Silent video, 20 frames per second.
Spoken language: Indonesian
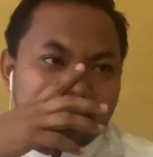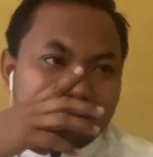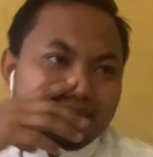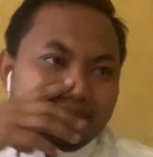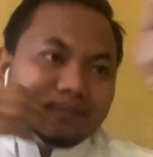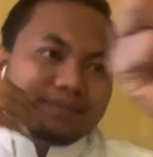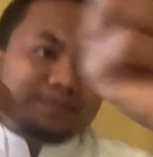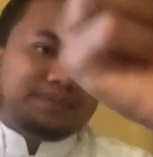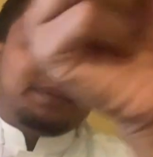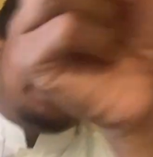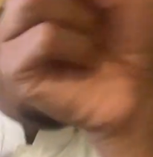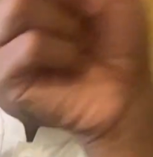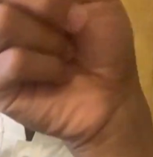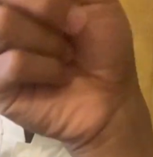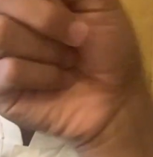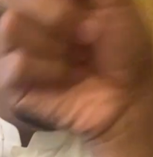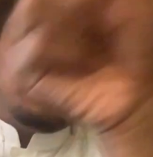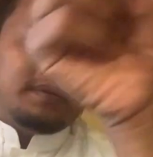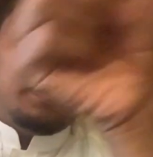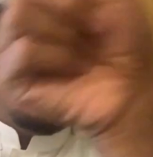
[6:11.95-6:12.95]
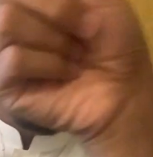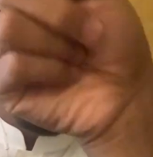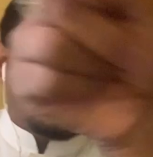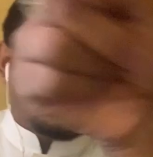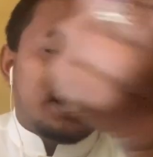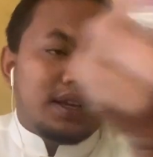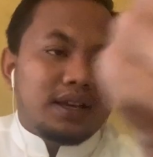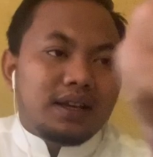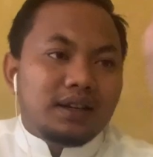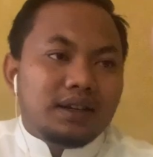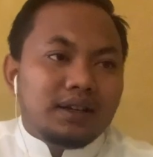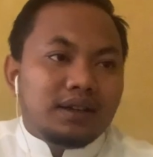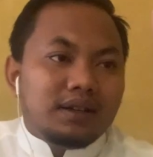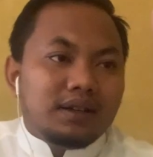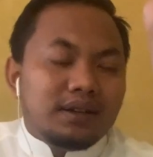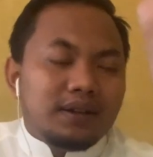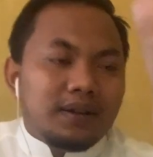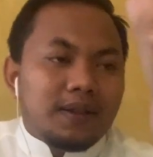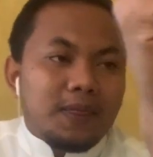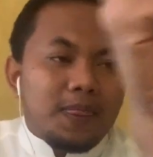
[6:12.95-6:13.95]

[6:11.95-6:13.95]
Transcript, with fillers: Jadi warga Saudi yang juga ada